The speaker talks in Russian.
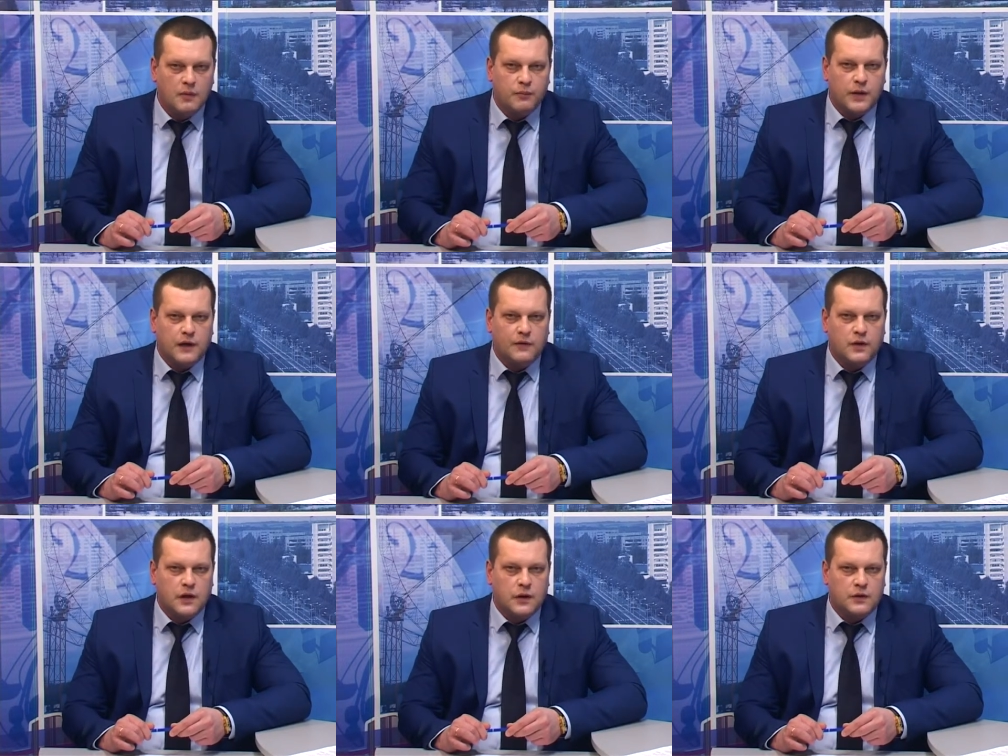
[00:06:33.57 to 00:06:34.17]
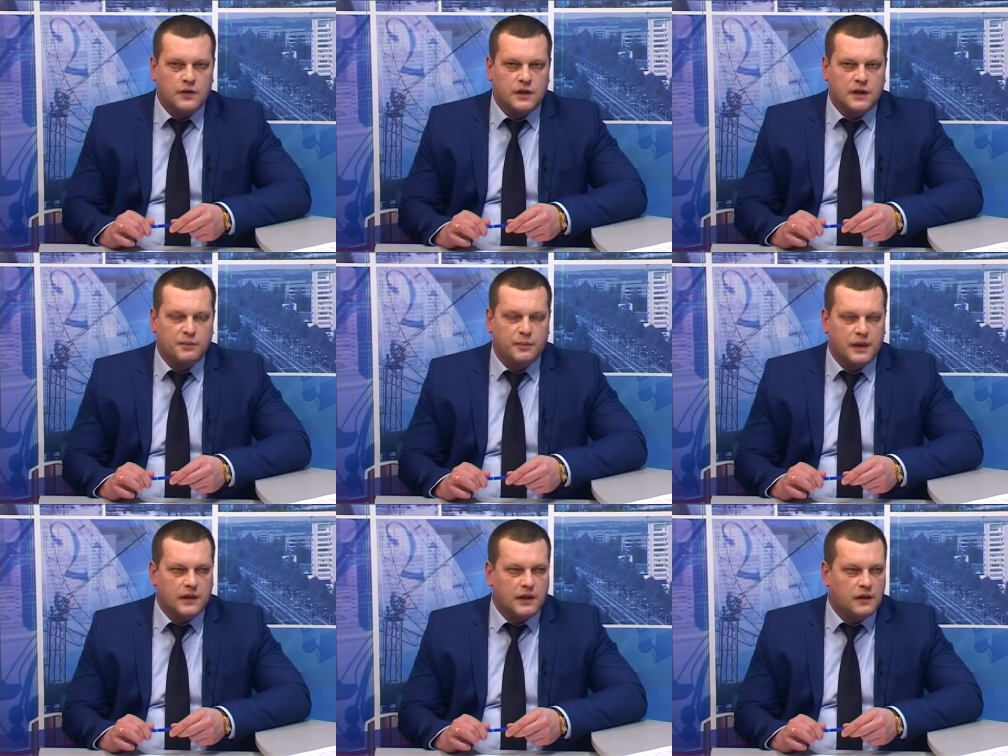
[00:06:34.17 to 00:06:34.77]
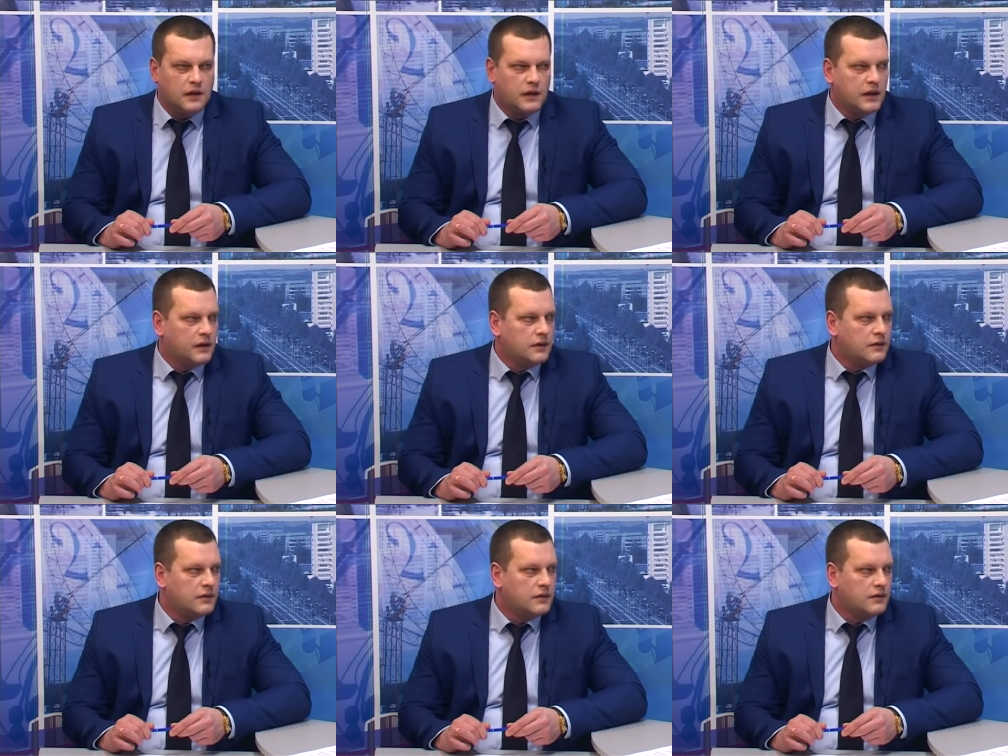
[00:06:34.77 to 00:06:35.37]
Появляются
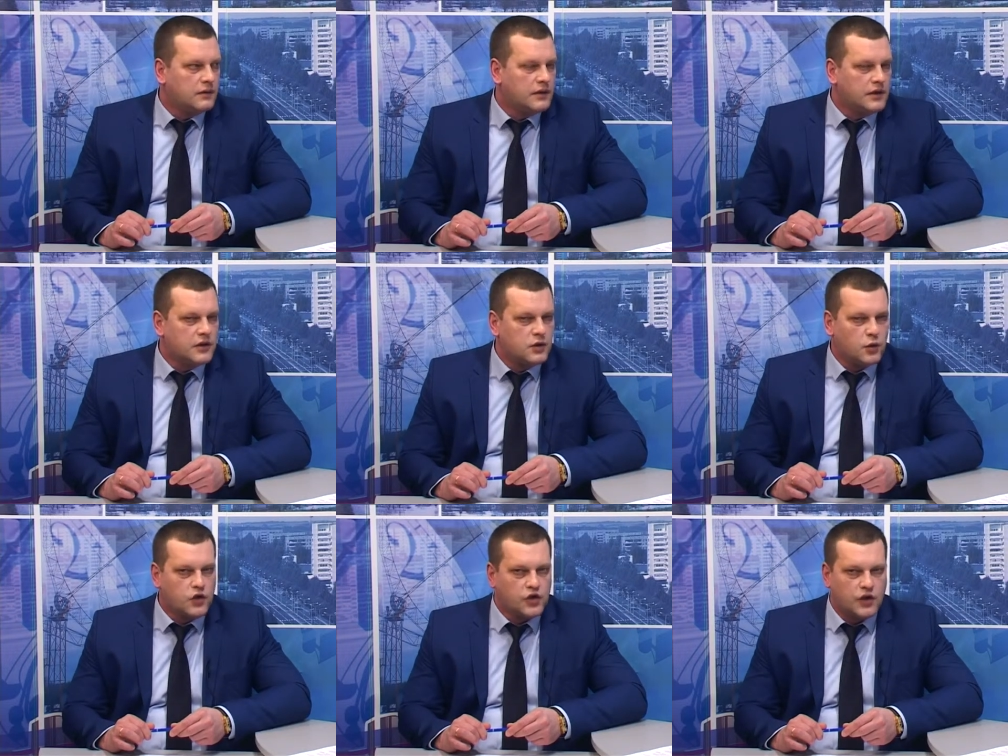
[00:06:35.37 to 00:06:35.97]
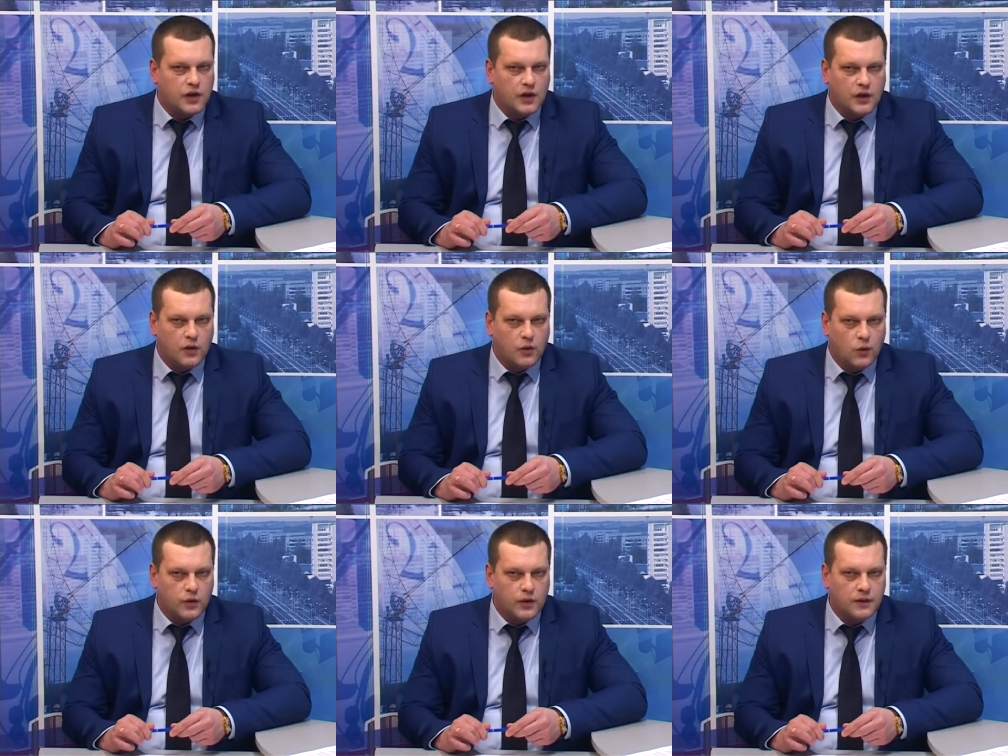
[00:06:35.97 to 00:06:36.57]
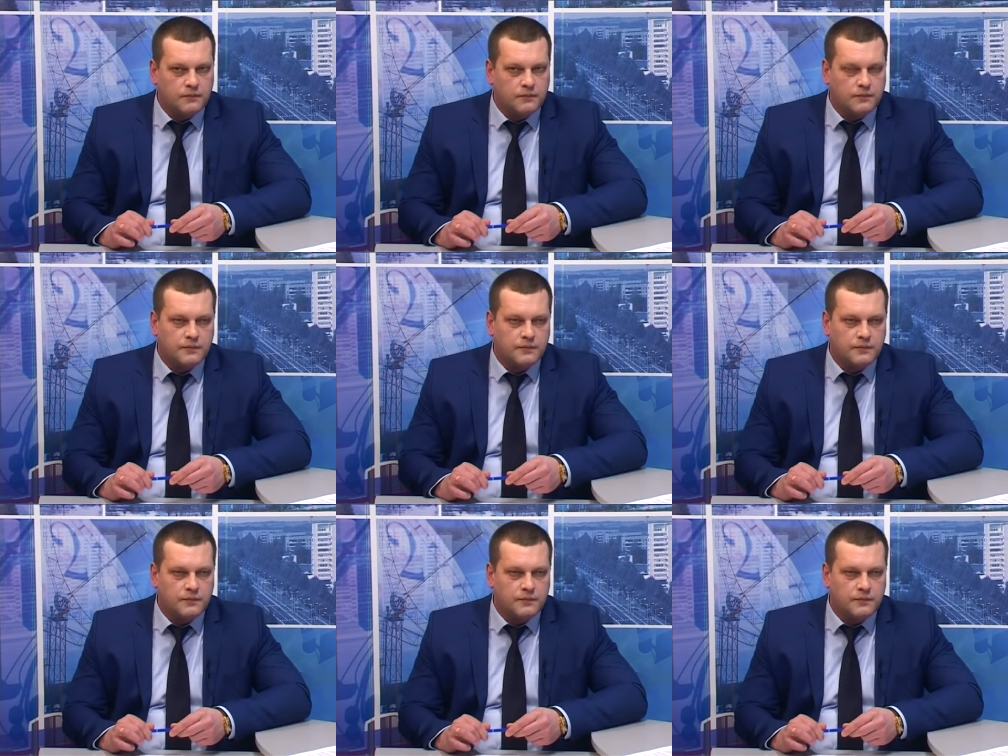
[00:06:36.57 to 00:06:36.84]
дополнительные источники дохода,